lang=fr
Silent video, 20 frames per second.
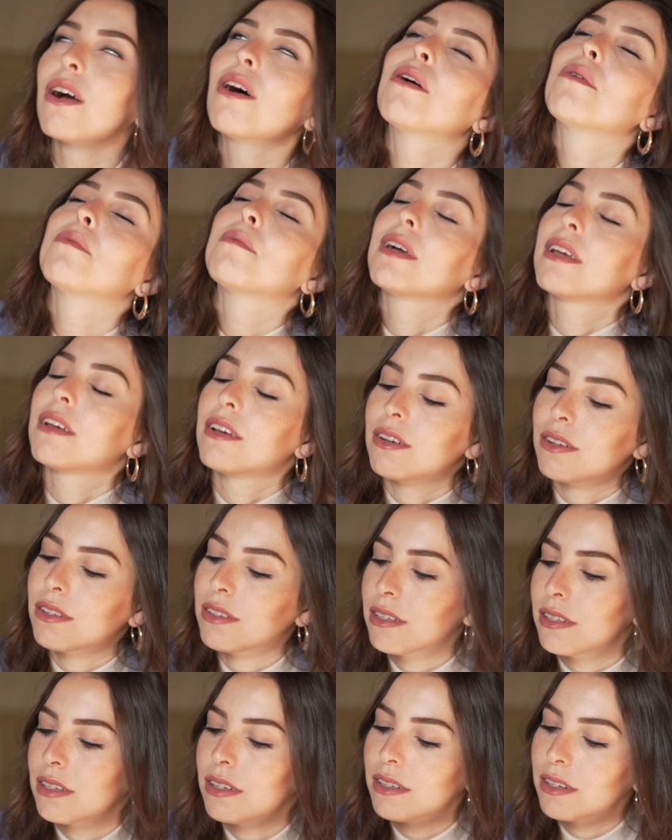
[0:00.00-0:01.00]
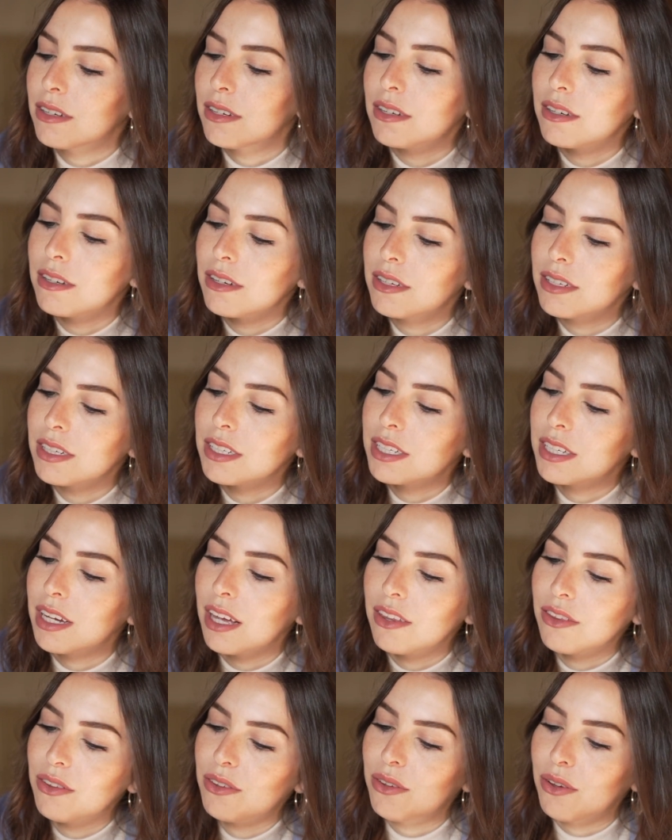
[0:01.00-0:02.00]
Oh my god.
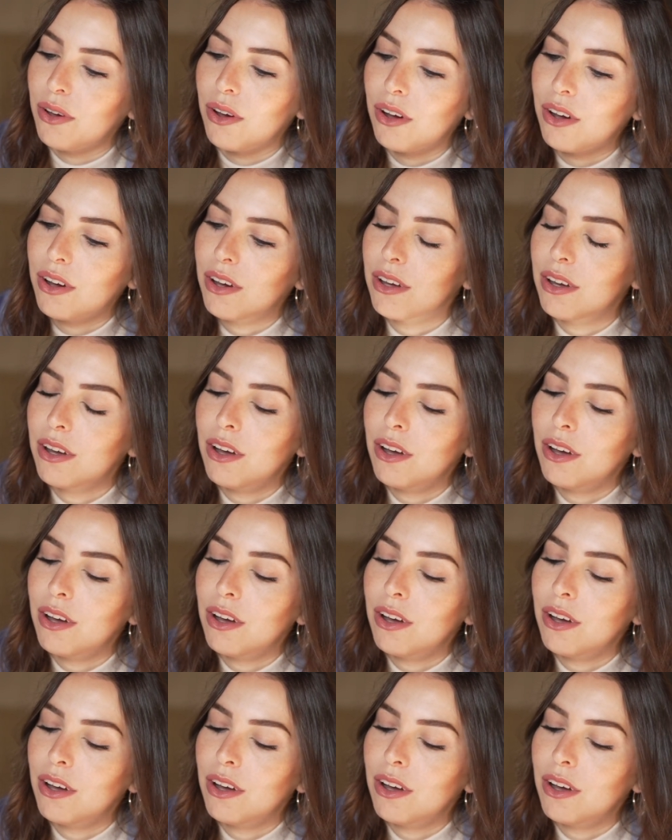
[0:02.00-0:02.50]
J'adore.